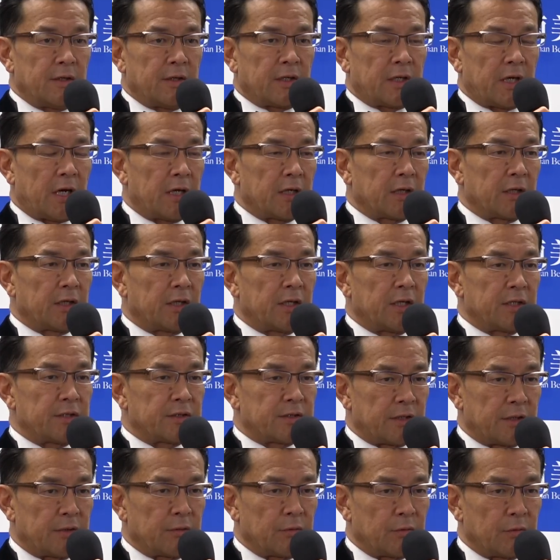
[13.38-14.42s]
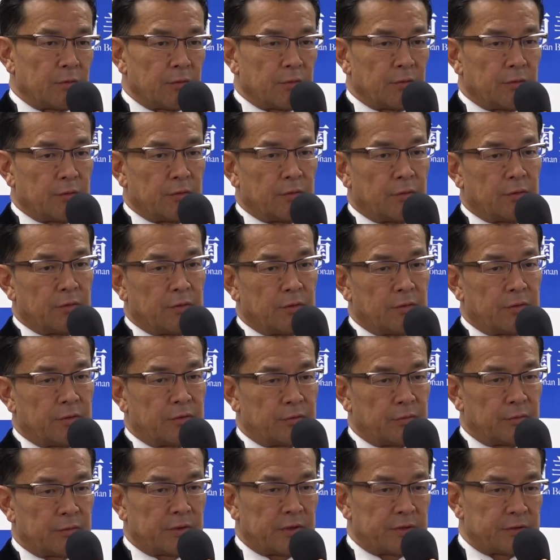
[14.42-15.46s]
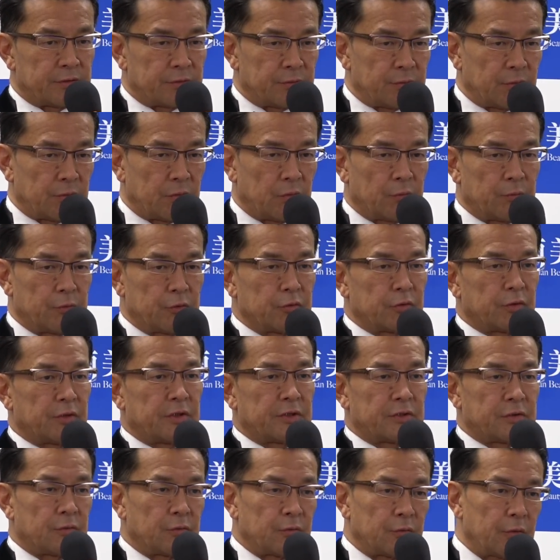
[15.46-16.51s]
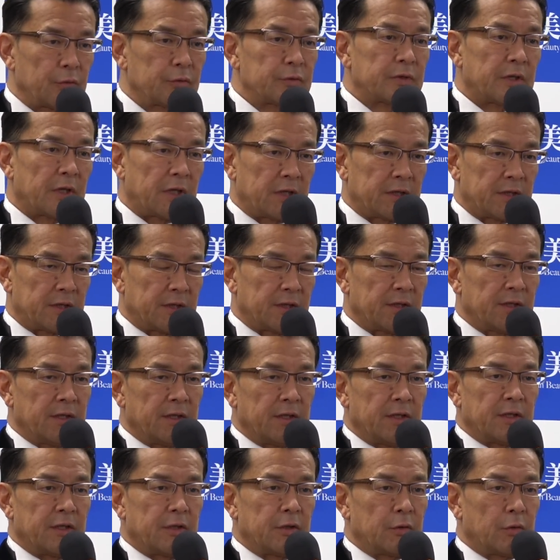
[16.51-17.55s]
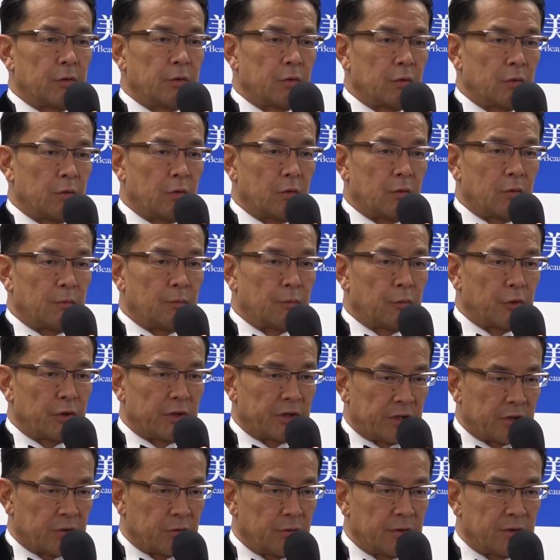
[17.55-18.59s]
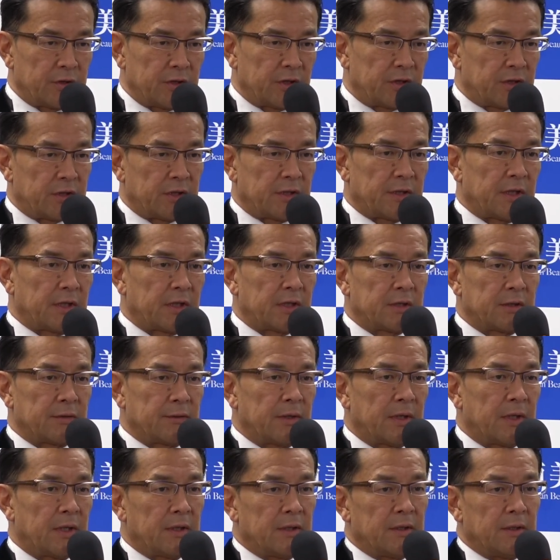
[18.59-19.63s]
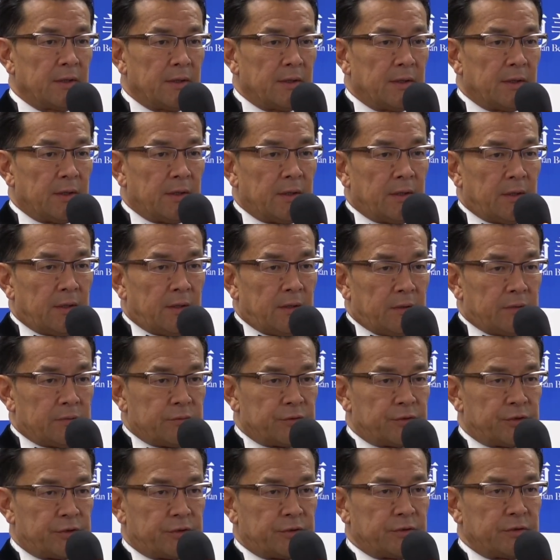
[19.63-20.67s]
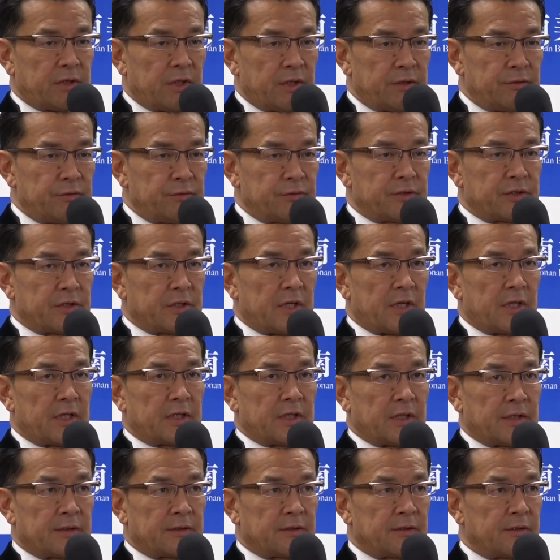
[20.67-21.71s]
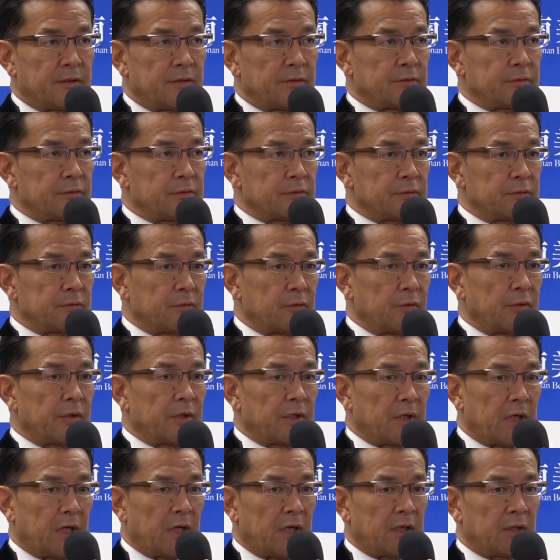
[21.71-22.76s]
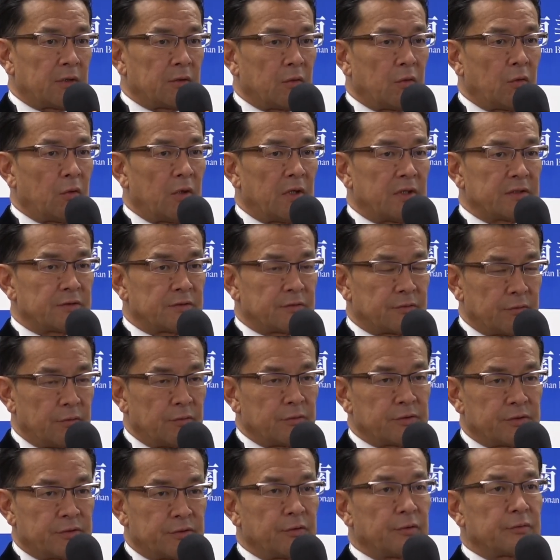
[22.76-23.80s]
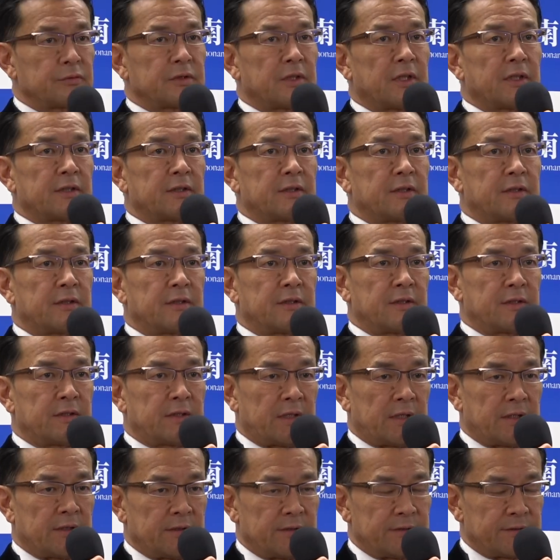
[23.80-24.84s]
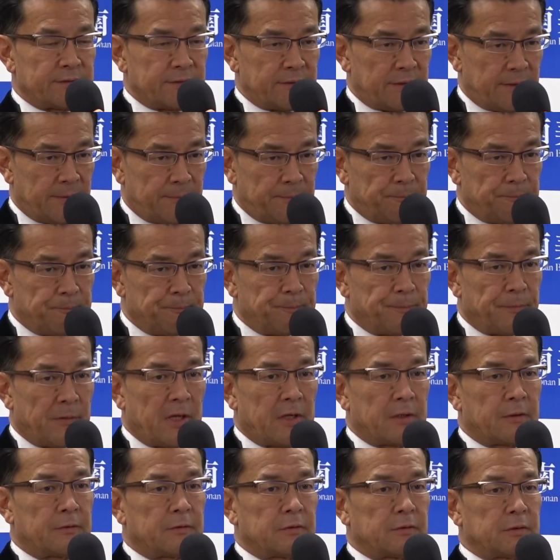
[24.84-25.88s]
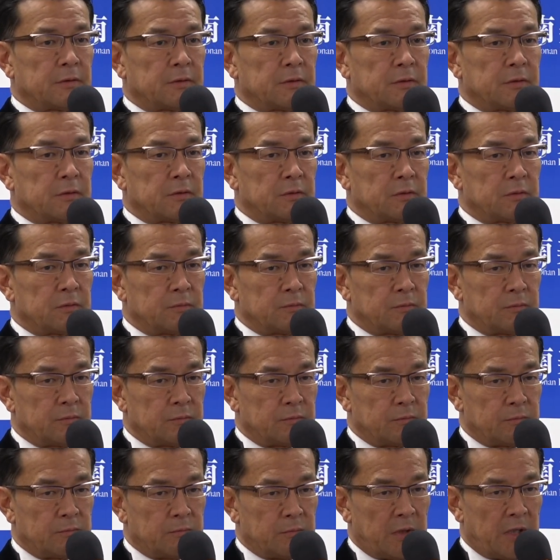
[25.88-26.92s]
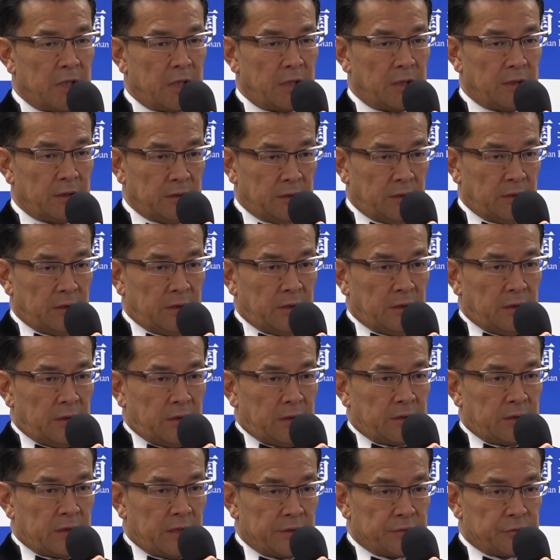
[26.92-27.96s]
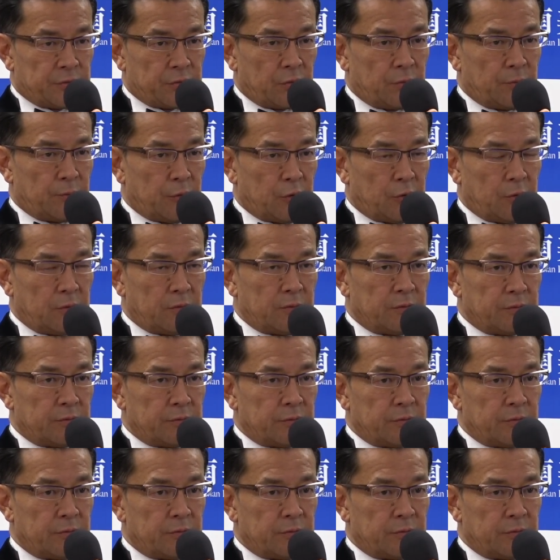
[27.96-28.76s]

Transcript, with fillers: 関係者の人たちとコミュニケーションを取る中でいろいろ漏れ聞こえてきた中では牛久が有利じゃないかっていう声が後半すごく強くなってたんですね。あのー、まあ体調も